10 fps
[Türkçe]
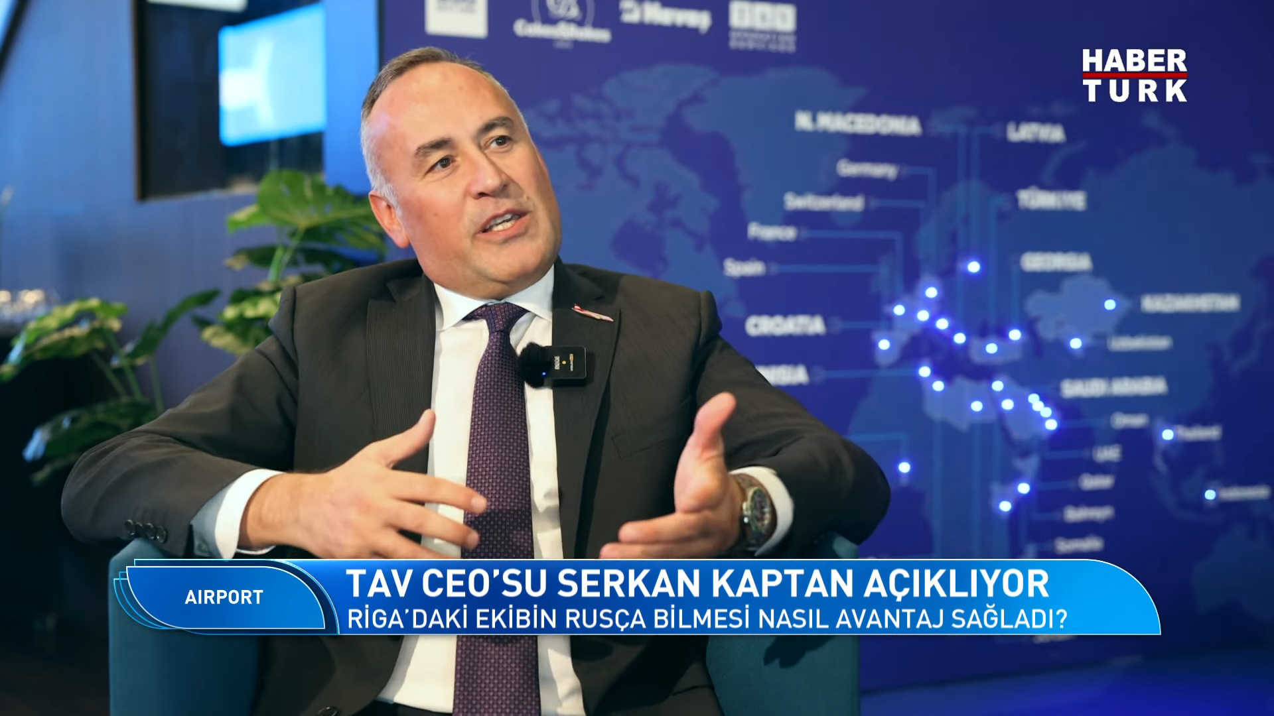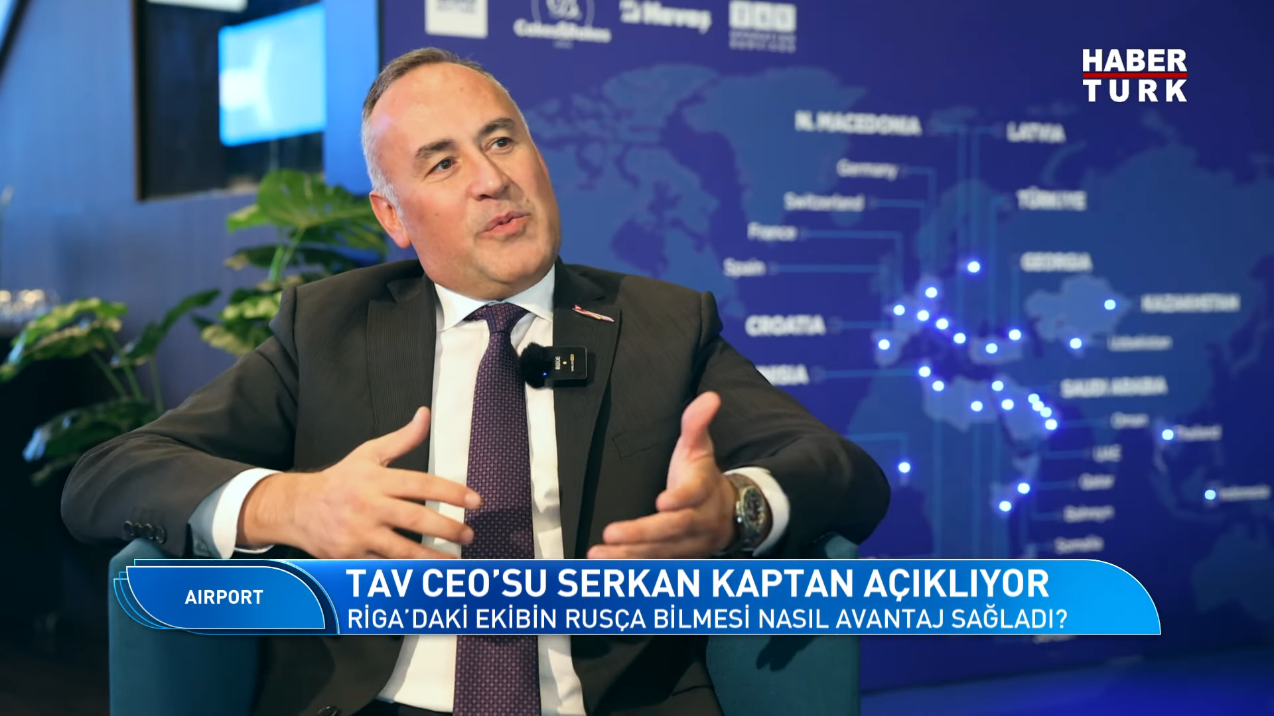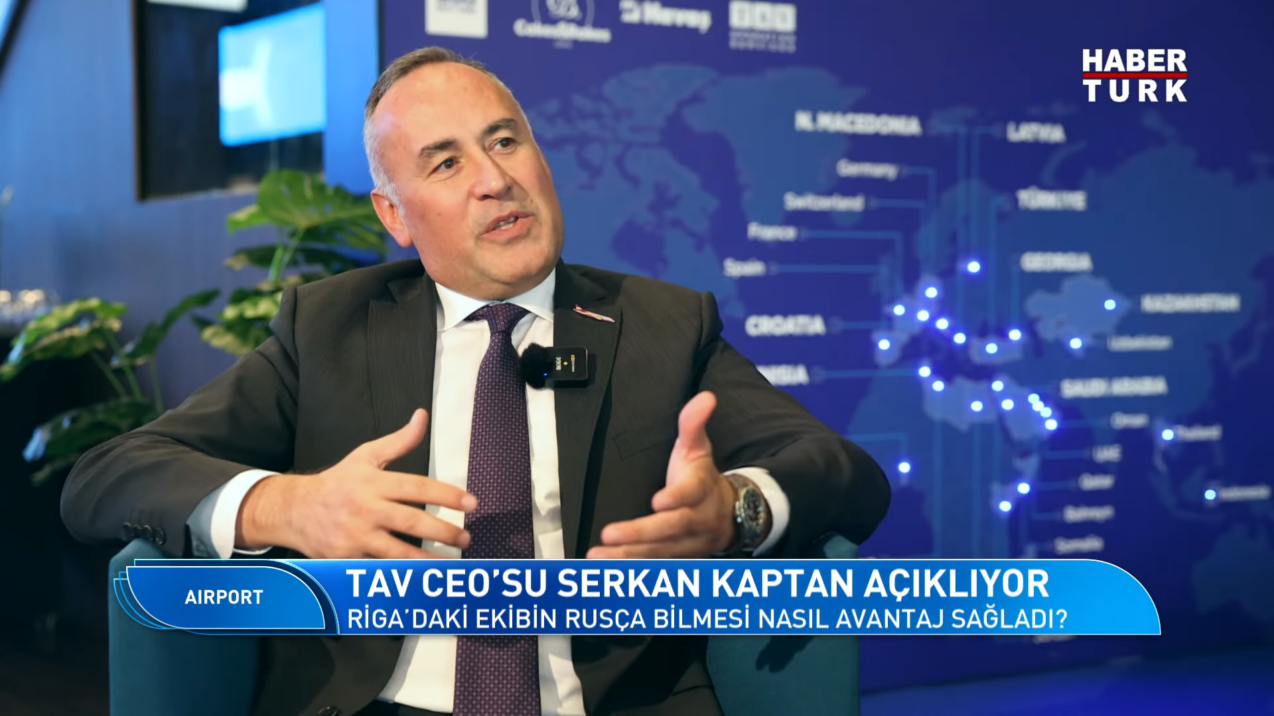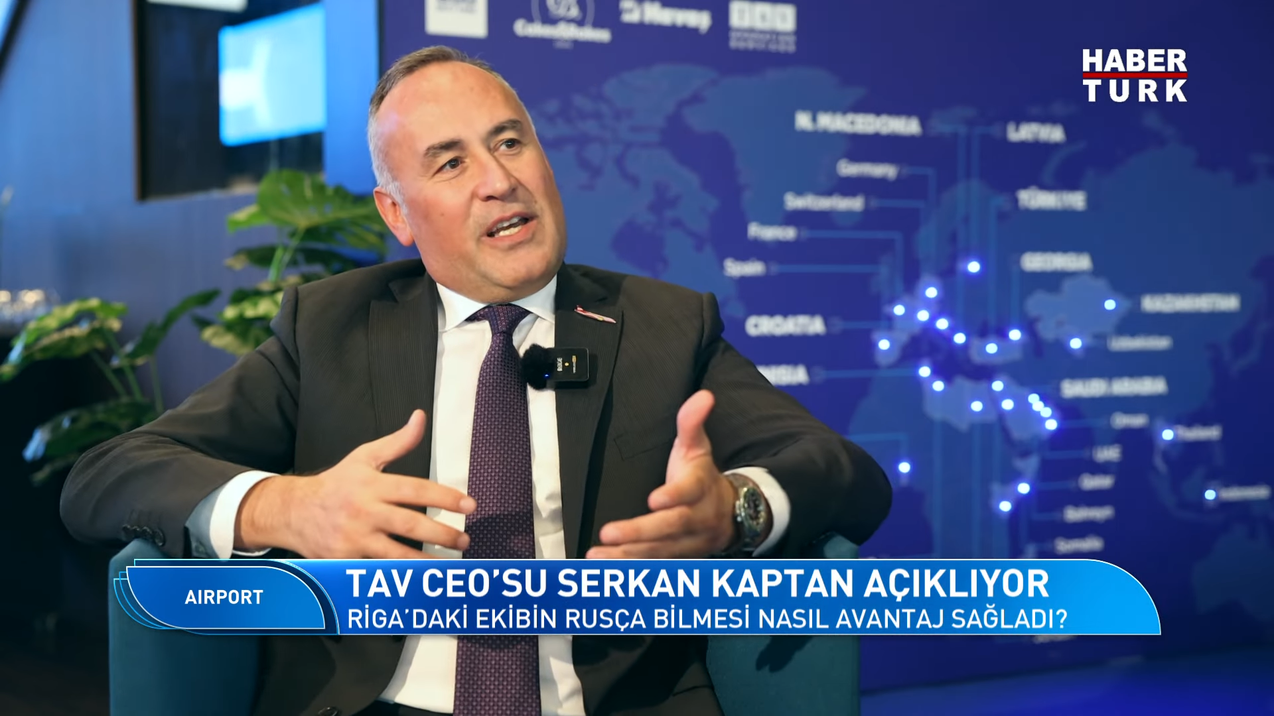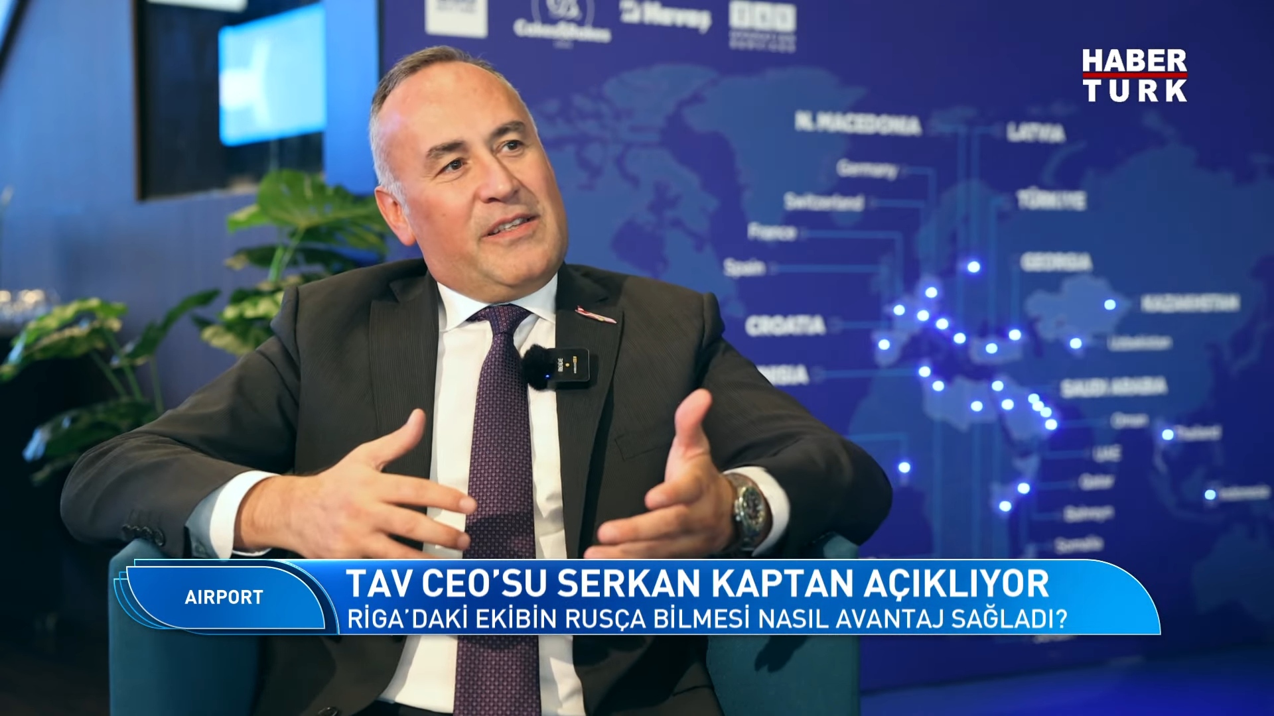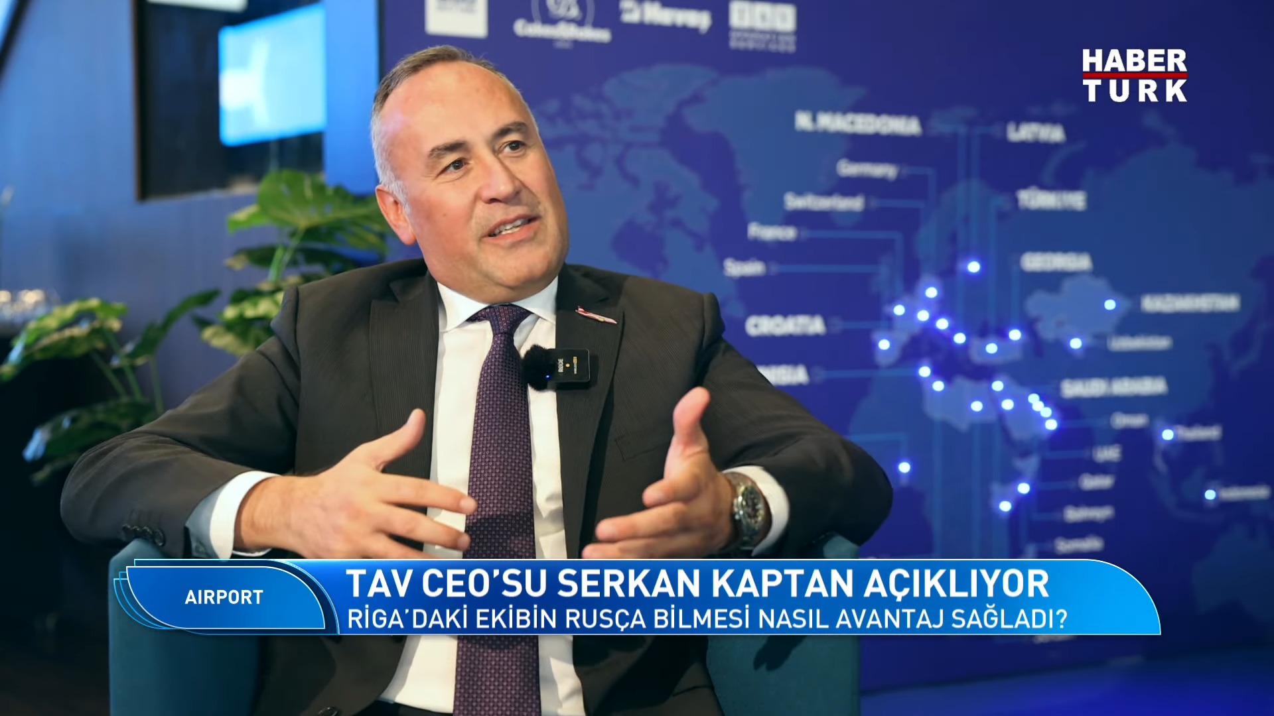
ekibinden